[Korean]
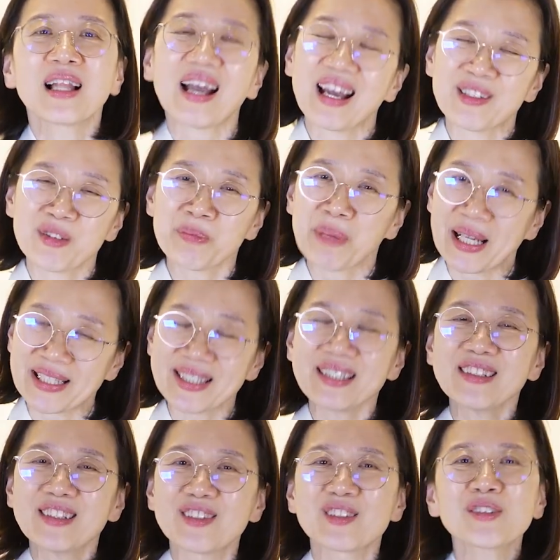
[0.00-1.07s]
아주
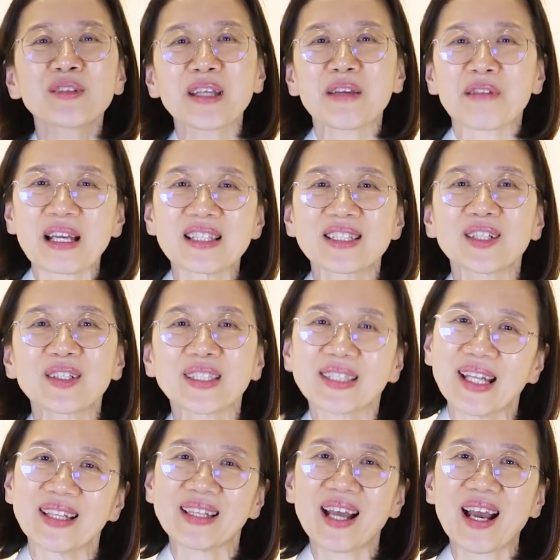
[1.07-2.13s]
맛있는 술이 완성이
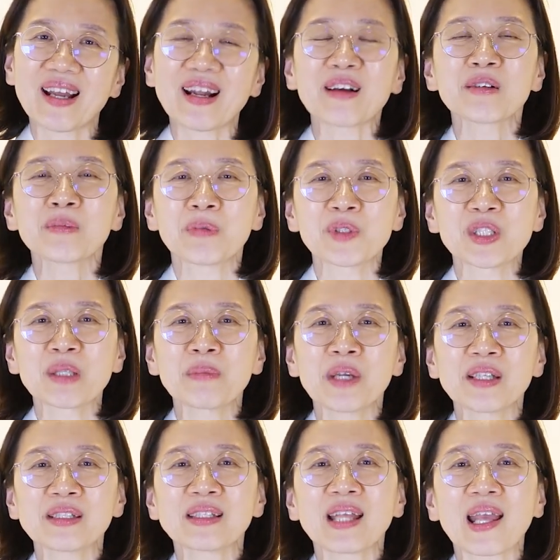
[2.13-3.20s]
된다 라고
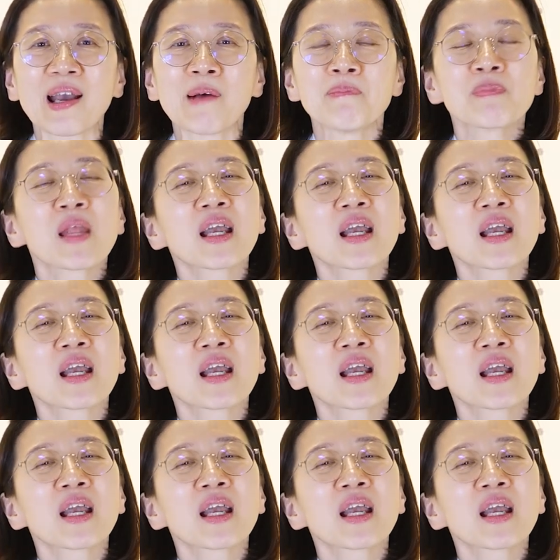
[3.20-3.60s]
보시면 돼요